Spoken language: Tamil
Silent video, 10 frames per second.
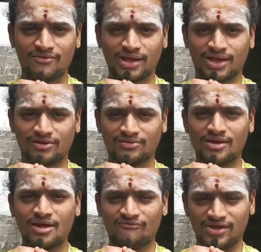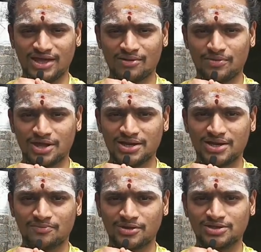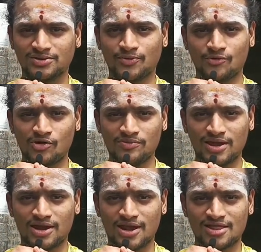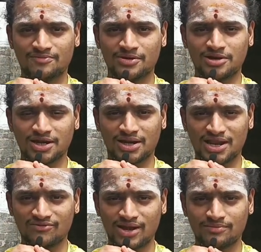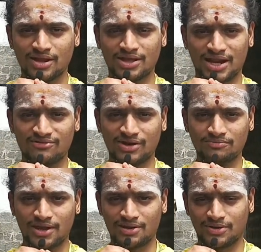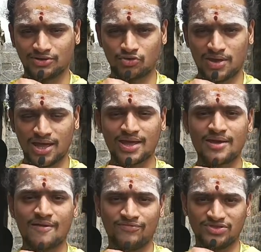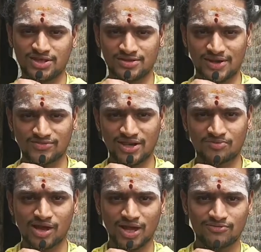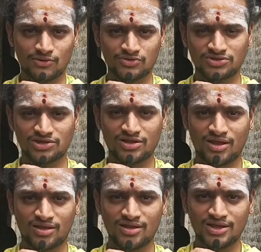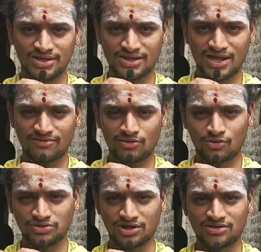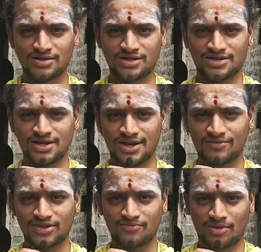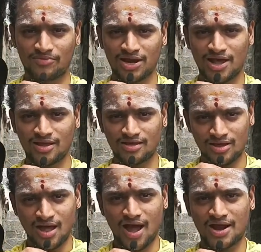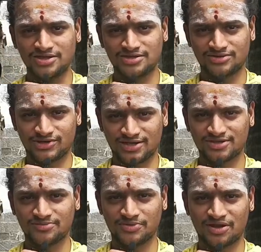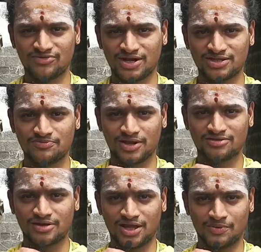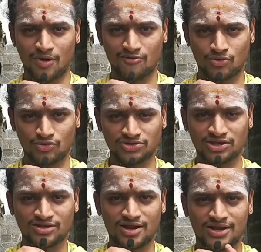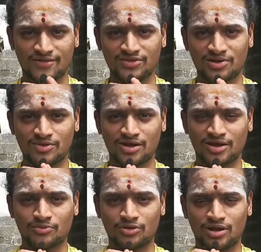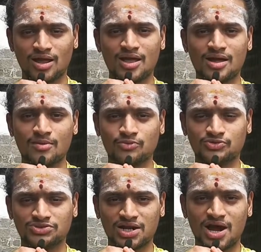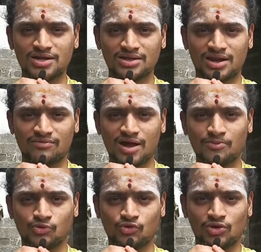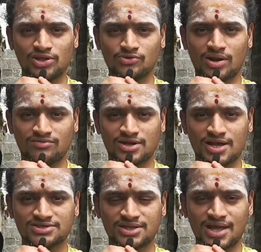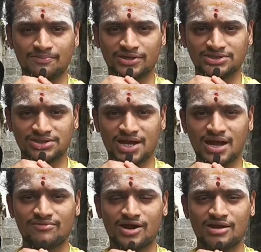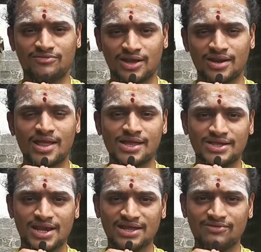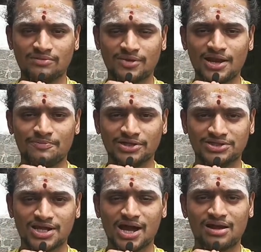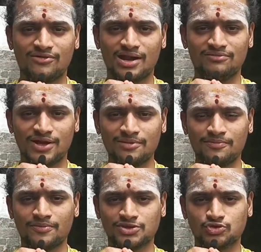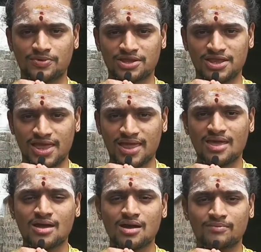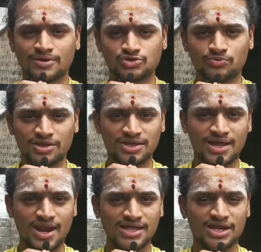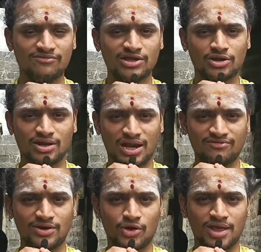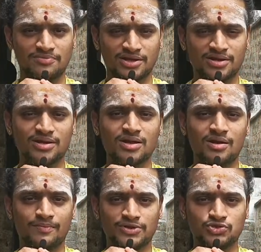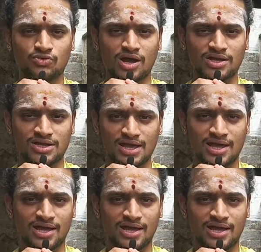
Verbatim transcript: வைக்க வைக்கப்படுகின்ற பற்று பொருள் மேல் இல்லாத பற்று இறைவன் இறைவன் மேல் மட்டுமே நித்திய நிரந்தரமாக இவர் ஒருத்தர் தான் இறைவன் ஒருத்தர் தான் நித்திய நிரந்தரம் நம்மெல்லாம் அடுத்து அடுத்து பிறவி எடுத்து பிறந்துட்டே இருப்போம் அவர் ஒருத்தர் தான் நிரந்தரமாக இருக்க போகிறார் புற்றாடு அரவா புக்கொழியூர் அவினாசியே பற்றாக வாழ்வேன் இறைவன் மேல் பற்றாக வாழ்வேன் பசுபதிதே பசுபதியேனா இறைவன் இறைவனுடைய பேர் பசுவாகிய